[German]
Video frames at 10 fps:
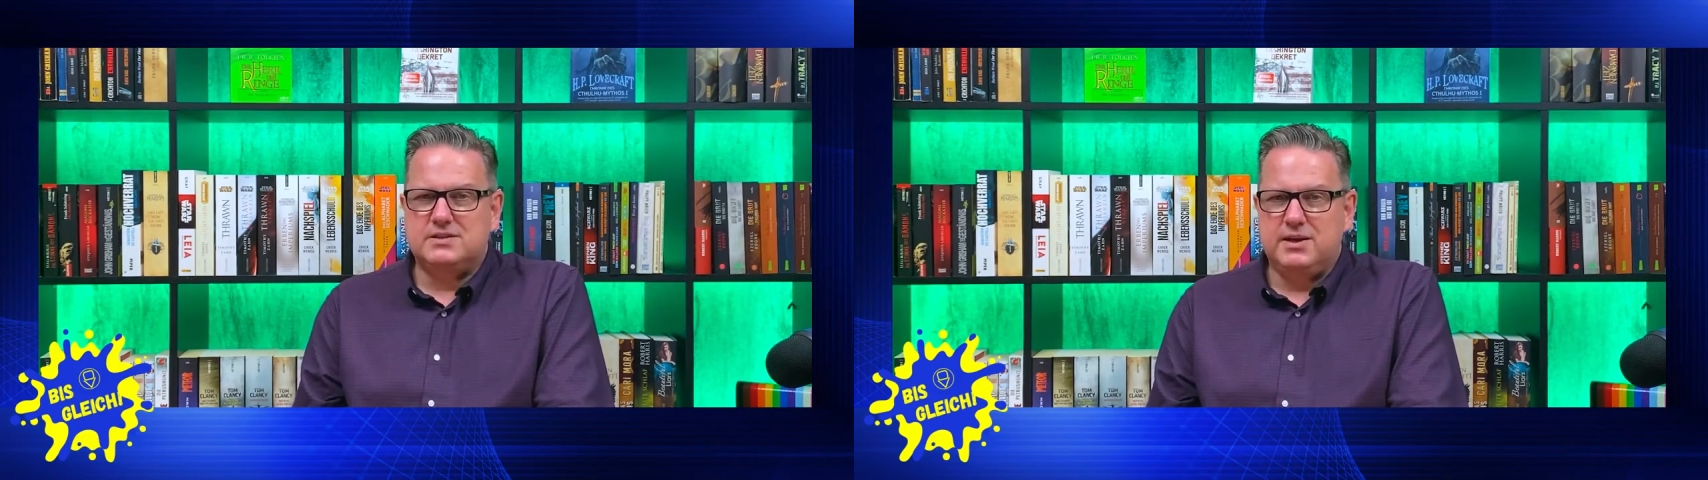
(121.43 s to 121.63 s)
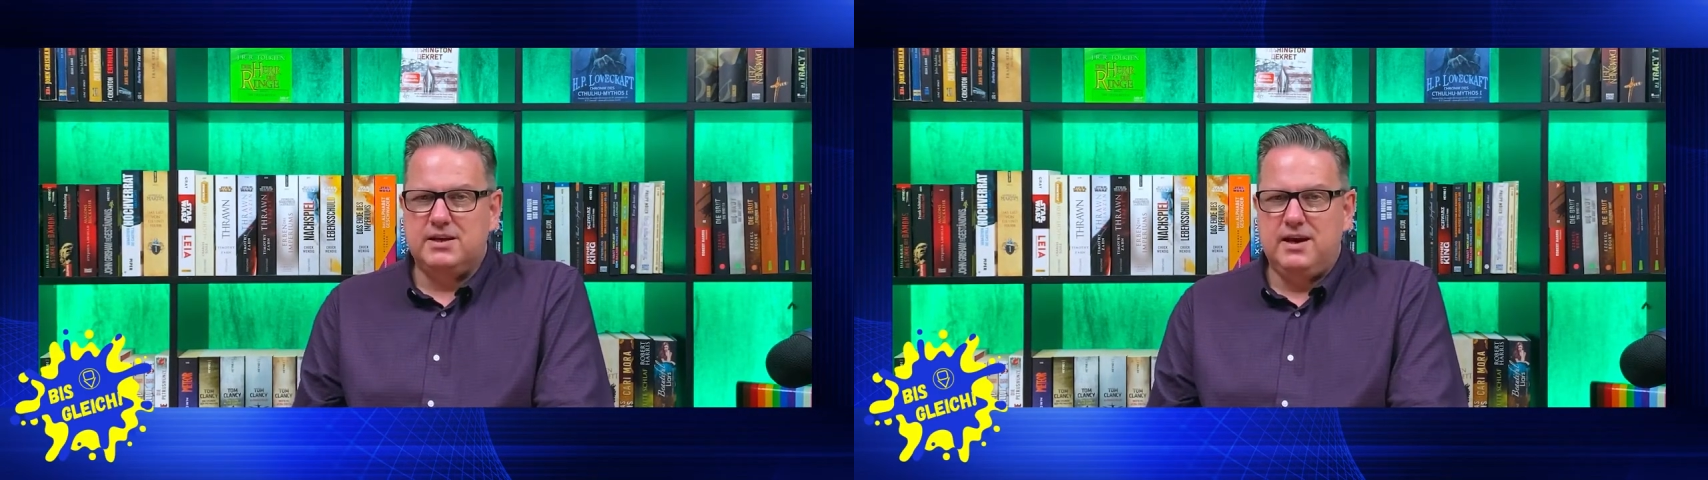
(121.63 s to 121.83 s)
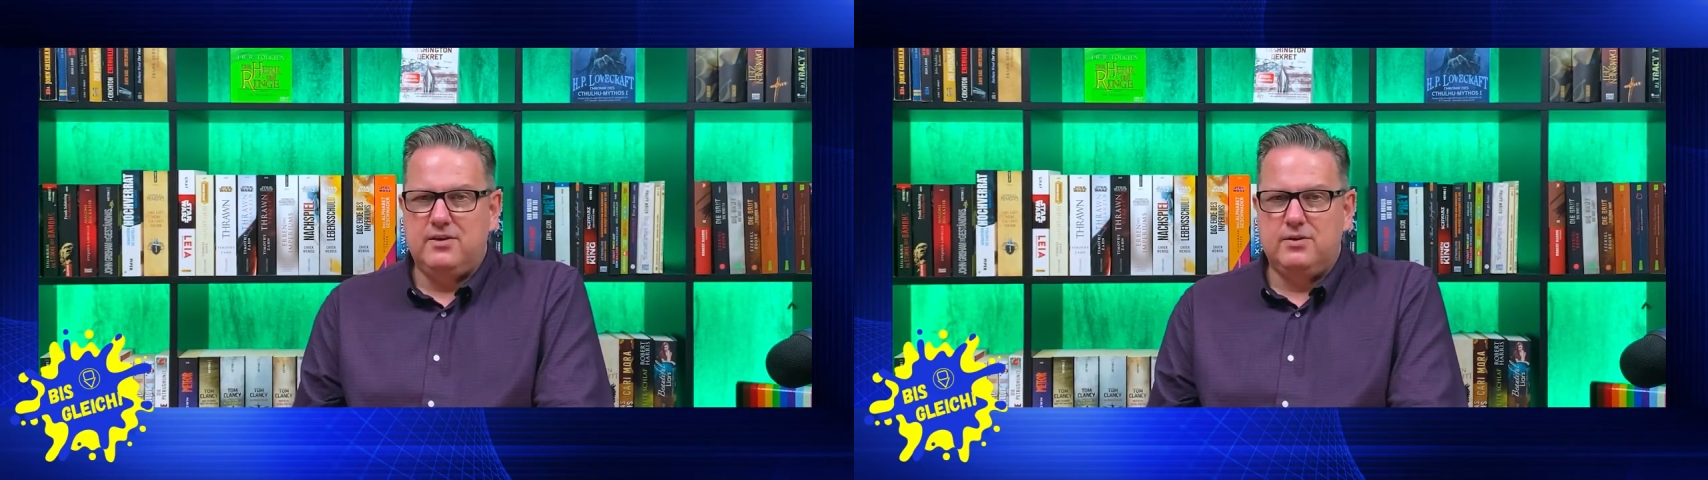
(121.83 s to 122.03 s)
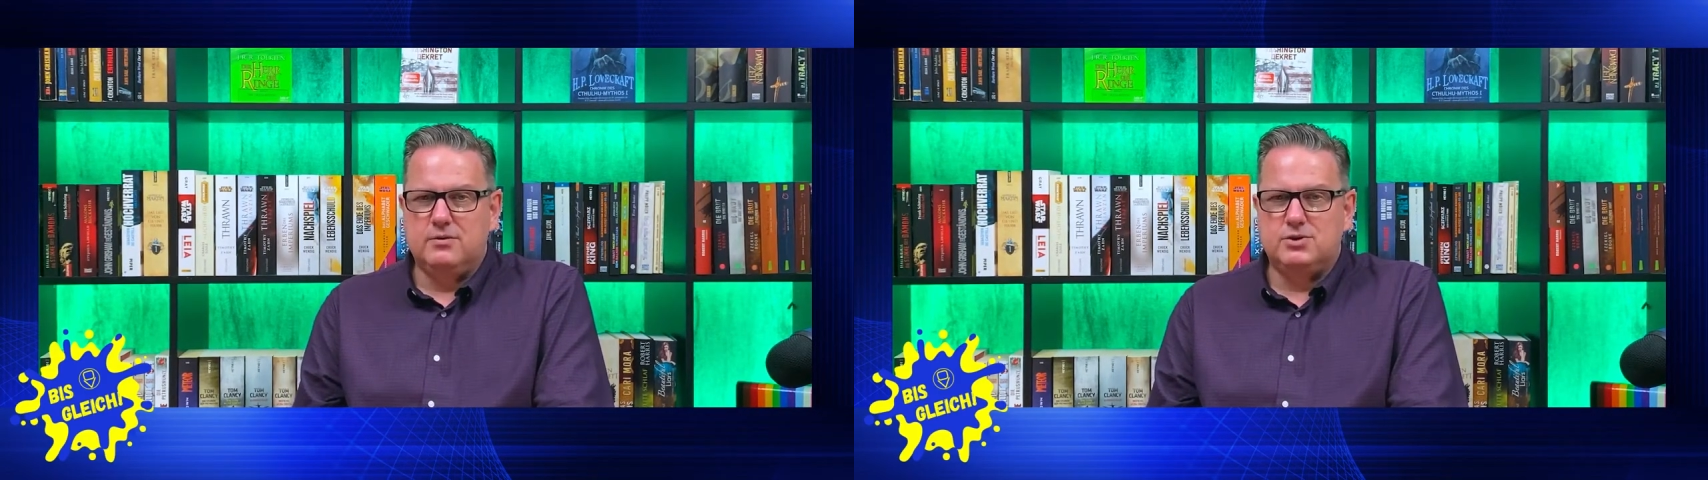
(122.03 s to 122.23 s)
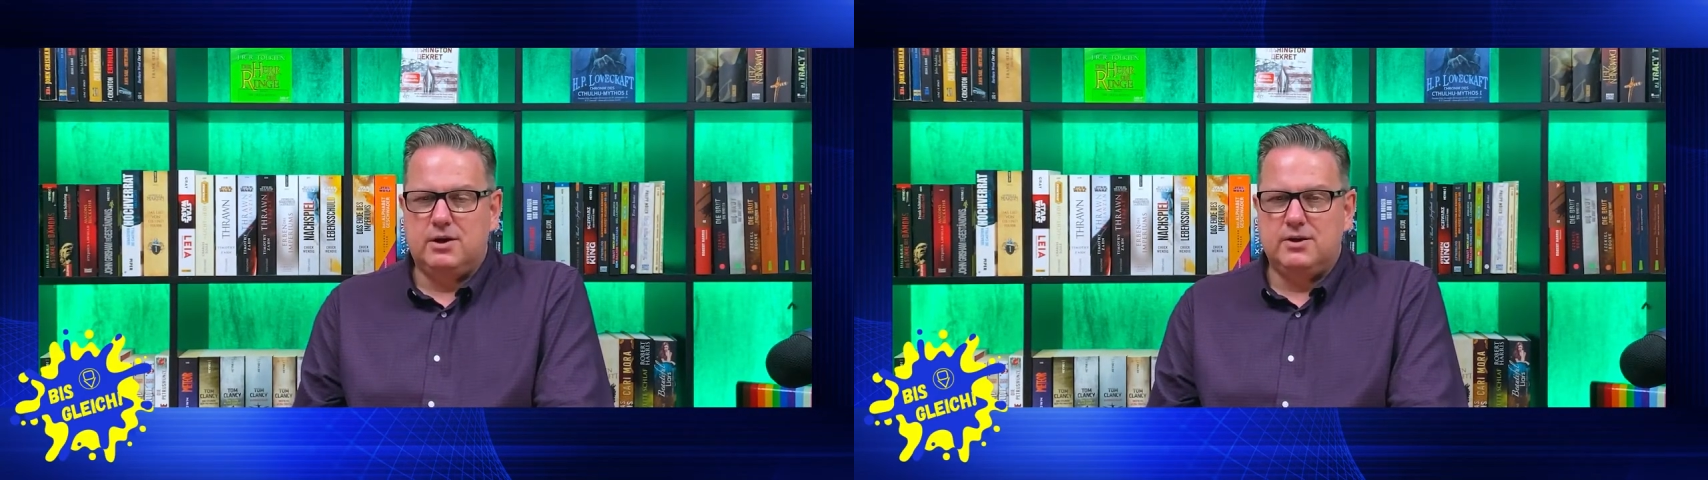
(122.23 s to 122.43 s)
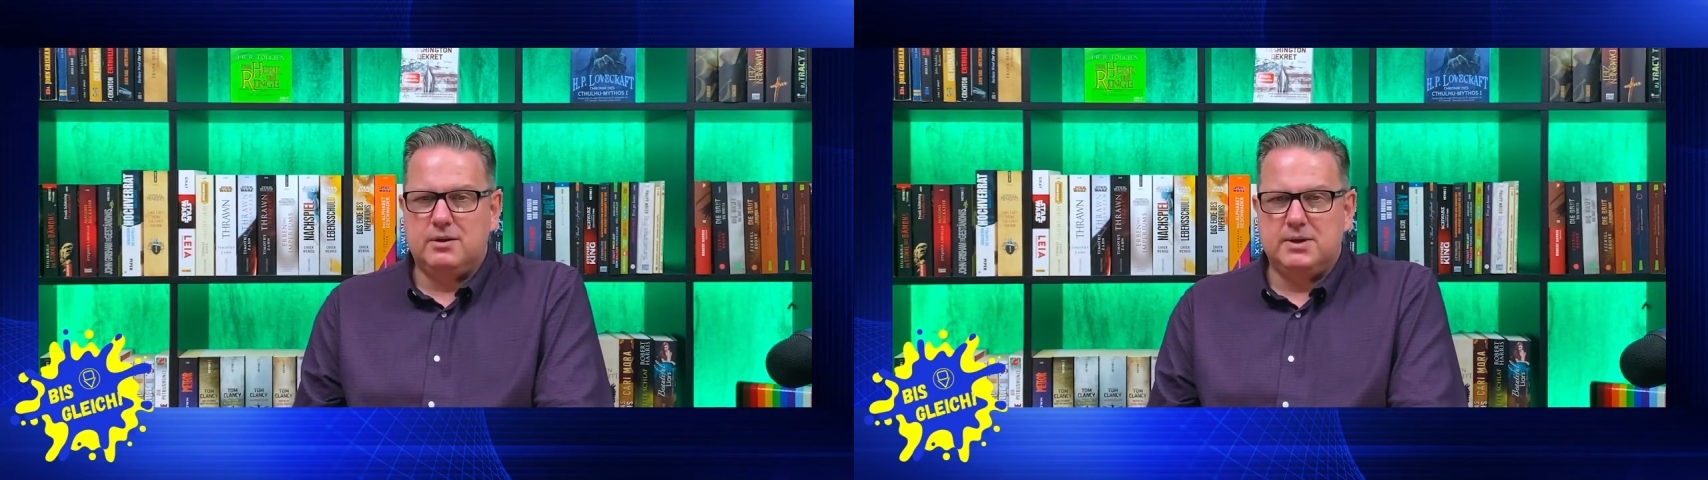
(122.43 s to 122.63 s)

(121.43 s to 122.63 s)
zwingt Nathan und Jared aber